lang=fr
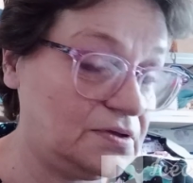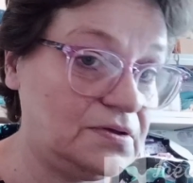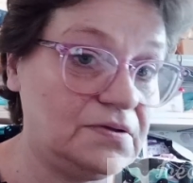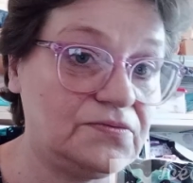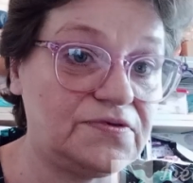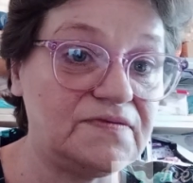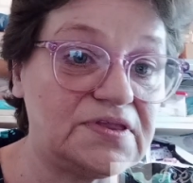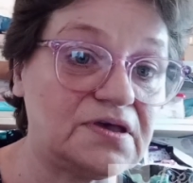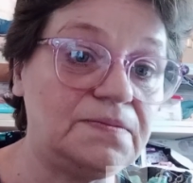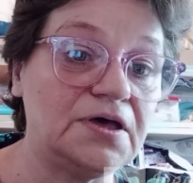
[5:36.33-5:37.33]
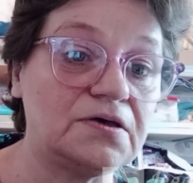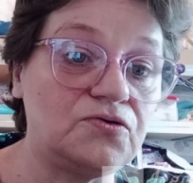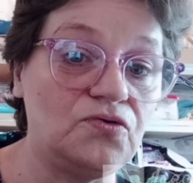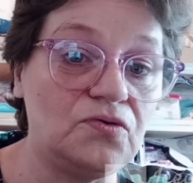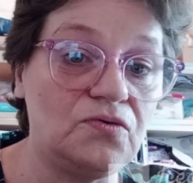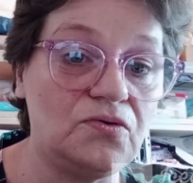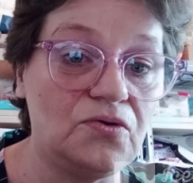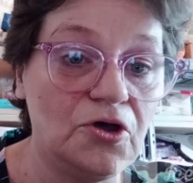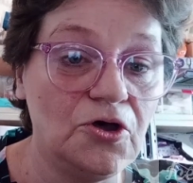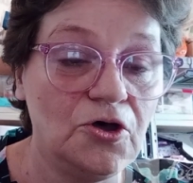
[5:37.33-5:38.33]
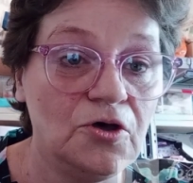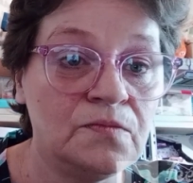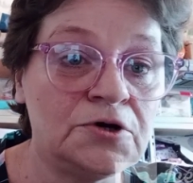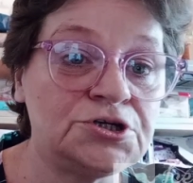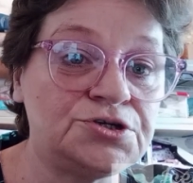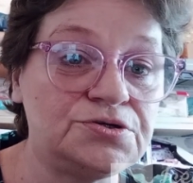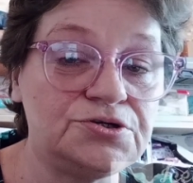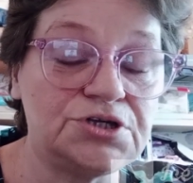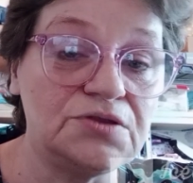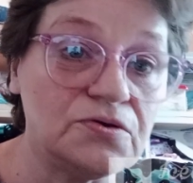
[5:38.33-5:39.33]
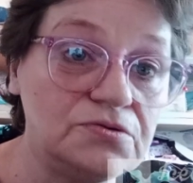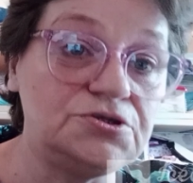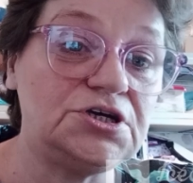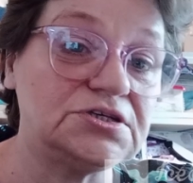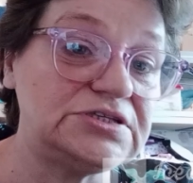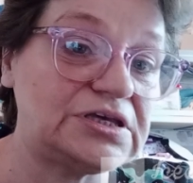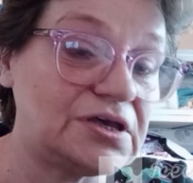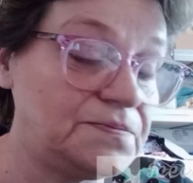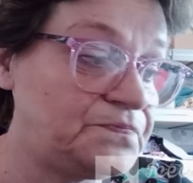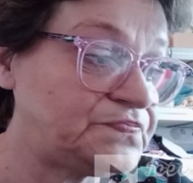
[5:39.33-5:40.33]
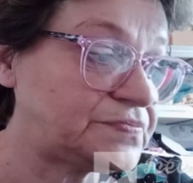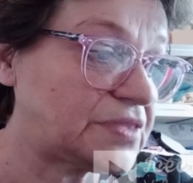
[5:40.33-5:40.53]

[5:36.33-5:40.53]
Vous savez très bien que moi, j'adore le jersey.